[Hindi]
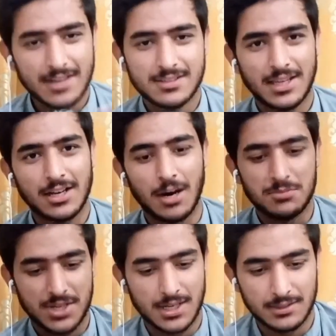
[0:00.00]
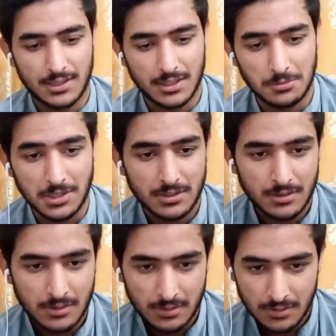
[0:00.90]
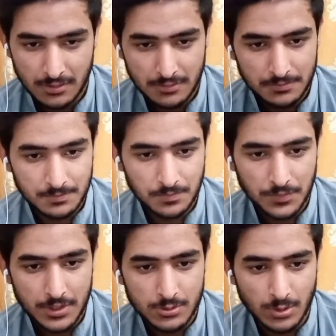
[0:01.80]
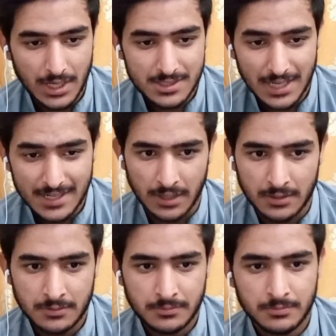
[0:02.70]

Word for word: एक से ही काम चलाते हैं अभी सो गाइस लेट्स